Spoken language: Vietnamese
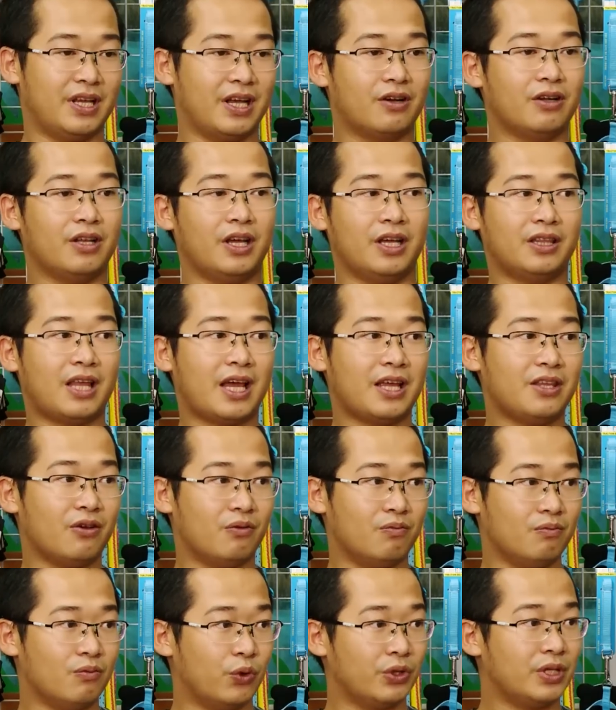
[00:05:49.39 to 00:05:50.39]
sẽ có thể tái
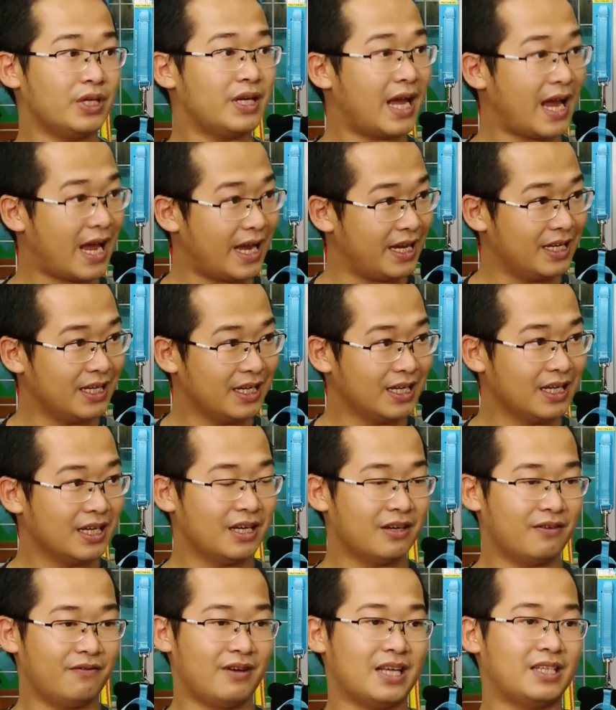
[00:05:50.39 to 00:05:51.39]
chủng mũi thứ hai
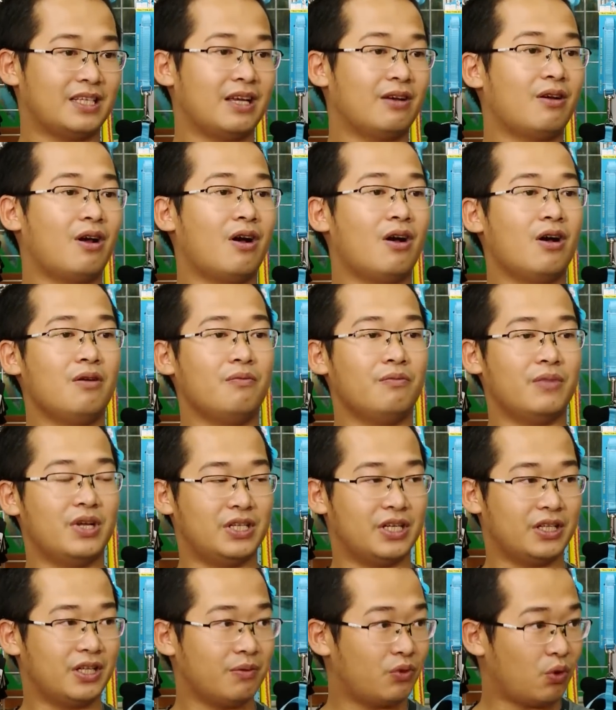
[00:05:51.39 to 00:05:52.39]
và sau đó mình
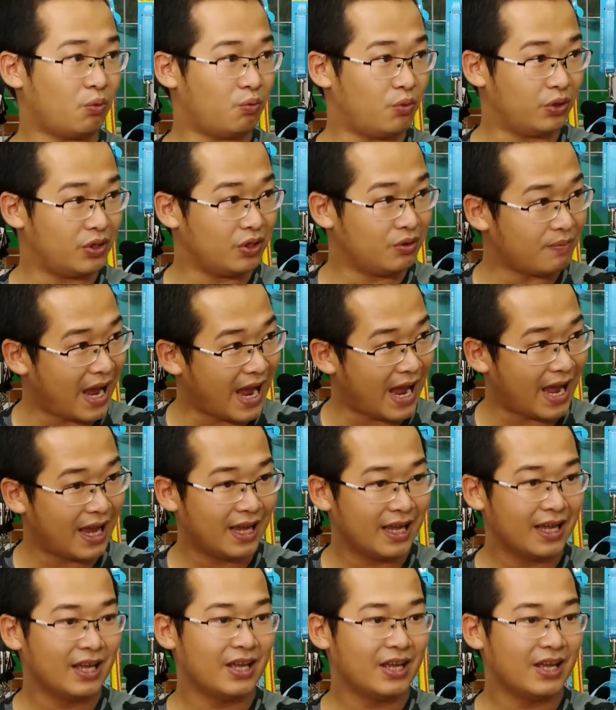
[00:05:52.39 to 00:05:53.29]
sẽ tiếp tục mũi thứ ba